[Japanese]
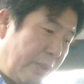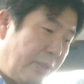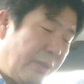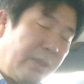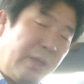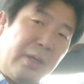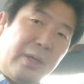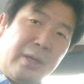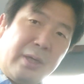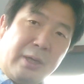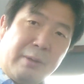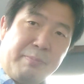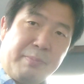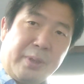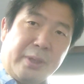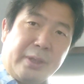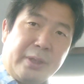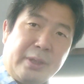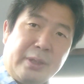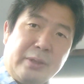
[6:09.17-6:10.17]
交際したら
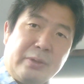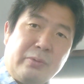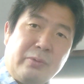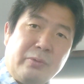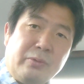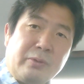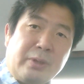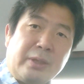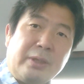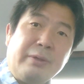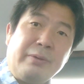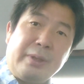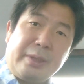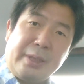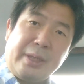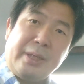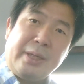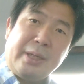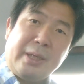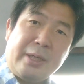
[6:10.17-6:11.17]
やっぱりこういう方
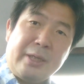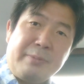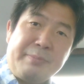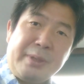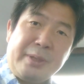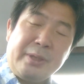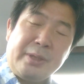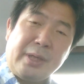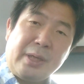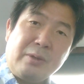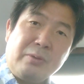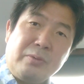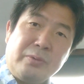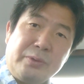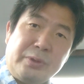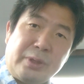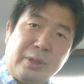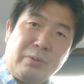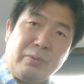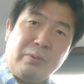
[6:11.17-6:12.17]
はね早めに結
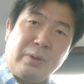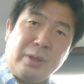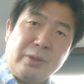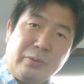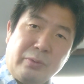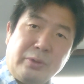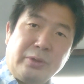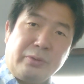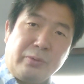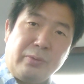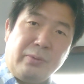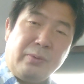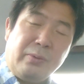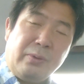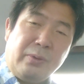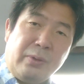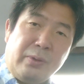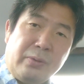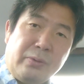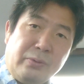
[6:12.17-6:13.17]
婚した方が良いと
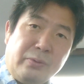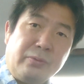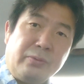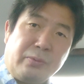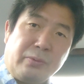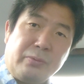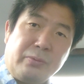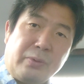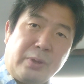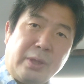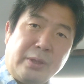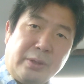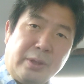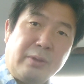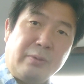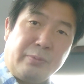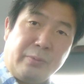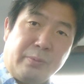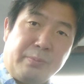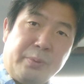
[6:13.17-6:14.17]
いうことが
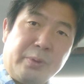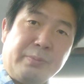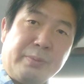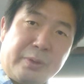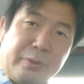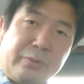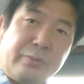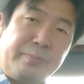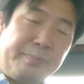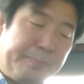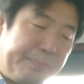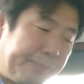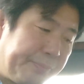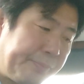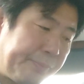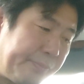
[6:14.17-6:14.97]
言えると思います、